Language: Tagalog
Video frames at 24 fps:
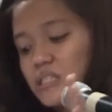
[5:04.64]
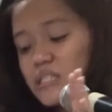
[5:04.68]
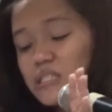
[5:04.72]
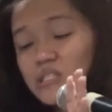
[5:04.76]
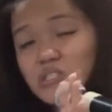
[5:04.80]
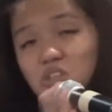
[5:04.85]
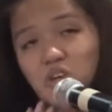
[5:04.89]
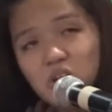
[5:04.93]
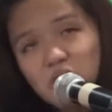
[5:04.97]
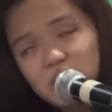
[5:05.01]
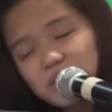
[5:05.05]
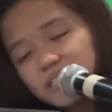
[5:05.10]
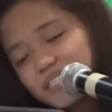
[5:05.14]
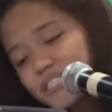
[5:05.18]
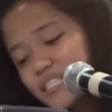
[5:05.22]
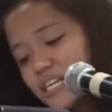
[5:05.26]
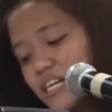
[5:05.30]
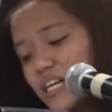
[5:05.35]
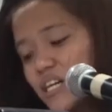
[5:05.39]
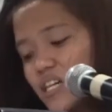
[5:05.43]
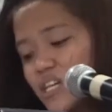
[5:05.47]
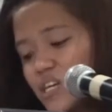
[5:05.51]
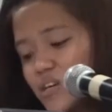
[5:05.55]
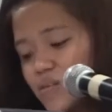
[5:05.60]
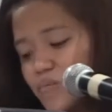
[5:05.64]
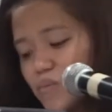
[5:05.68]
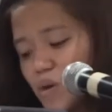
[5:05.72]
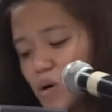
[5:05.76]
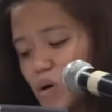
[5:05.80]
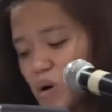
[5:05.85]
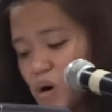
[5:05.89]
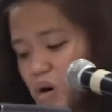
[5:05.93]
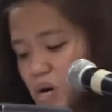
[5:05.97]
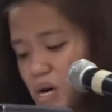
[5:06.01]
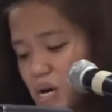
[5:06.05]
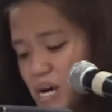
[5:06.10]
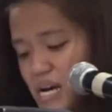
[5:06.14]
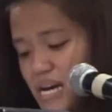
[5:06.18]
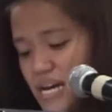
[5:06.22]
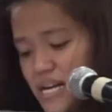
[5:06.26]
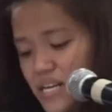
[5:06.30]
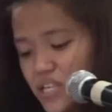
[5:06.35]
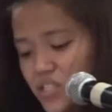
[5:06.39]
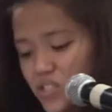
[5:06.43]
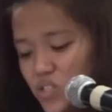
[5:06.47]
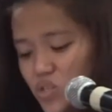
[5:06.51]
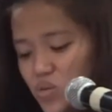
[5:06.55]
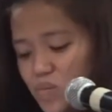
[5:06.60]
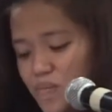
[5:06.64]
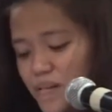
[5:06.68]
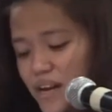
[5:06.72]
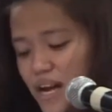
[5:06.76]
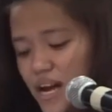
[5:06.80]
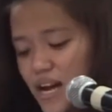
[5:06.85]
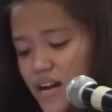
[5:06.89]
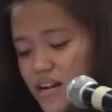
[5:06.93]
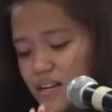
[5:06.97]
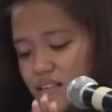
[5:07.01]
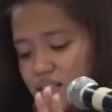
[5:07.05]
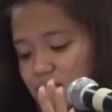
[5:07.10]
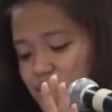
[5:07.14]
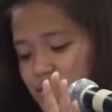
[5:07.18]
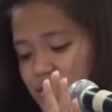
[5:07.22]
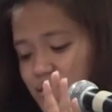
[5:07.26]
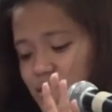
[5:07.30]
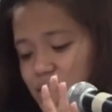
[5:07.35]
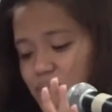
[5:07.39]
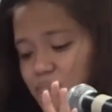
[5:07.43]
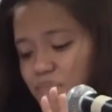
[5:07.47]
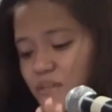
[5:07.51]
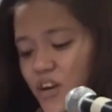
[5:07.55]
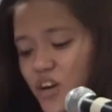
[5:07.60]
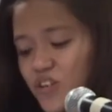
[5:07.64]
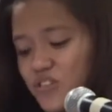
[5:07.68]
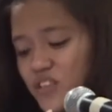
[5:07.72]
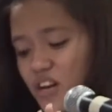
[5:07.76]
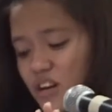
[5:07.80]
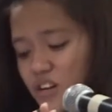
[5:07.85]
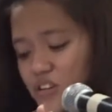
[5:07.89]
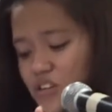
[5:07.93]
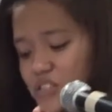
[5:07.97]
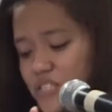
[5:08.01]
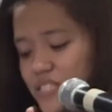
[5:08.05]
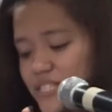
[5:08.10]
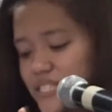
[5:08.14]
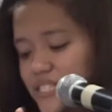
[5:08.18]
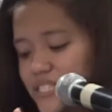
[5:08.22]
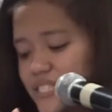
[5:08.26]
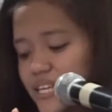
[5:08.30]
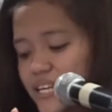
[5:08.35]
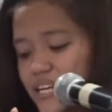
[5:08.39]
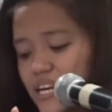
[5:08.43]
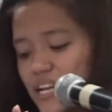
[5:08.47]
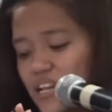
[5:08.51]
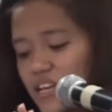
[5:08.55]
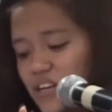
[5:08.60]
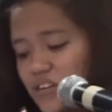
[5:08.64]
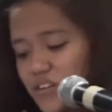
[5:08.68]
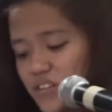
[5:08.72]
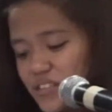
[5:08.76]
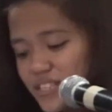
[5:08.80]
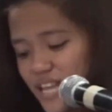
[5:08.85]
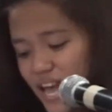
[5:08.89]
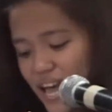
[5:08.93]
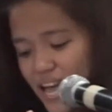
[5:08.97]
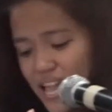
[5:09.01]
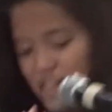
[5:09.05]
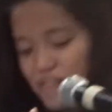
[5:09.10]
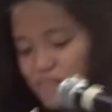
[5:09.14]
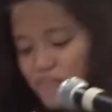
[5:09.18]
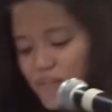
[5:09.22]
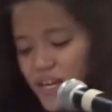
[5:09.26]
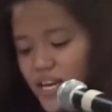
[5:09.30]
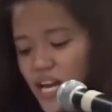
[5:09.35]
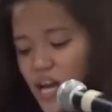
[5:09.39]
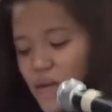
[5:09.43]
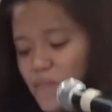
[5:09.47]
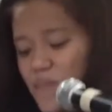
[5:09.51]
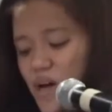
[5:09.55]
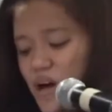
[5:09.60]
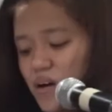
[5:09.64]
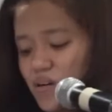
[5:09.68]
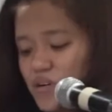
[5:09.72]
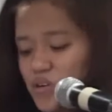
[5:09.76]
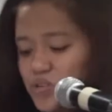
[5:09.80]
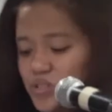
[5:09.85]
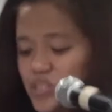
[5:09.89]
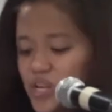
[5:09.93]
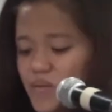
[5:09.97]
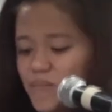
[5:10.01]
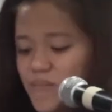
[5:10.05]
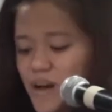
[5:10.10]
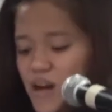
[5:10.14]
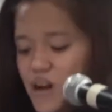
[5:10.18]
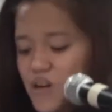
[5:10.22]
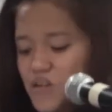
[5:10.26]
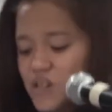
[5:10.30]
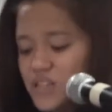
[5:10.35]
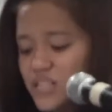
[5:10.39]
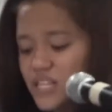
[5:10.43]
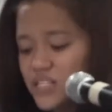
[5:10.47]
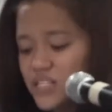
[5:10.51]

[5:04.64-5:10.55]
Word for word: doon sa Kalibo. Sobrang Proud ako sa sarili ko dahil marami akong nabaon